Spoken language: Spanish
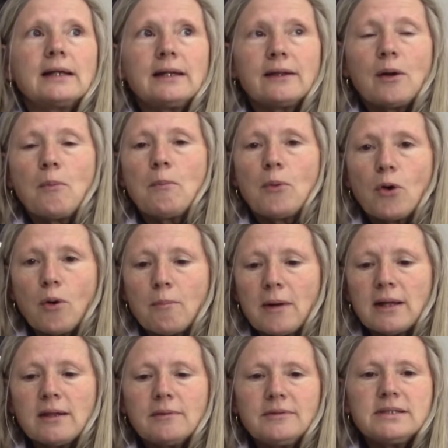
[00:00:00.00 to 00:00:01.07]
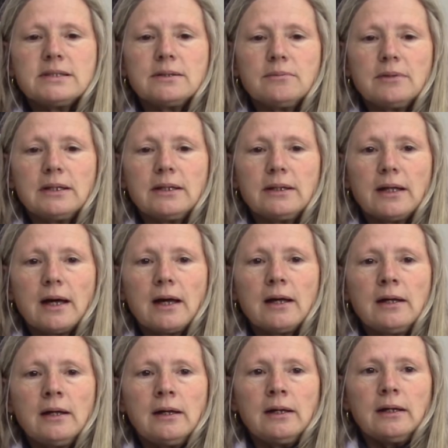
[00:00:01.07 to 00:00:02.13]
que le da un poco más de
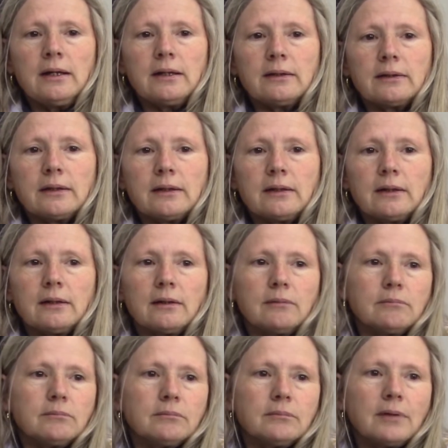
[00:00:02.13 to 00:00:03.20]
visibilidad este,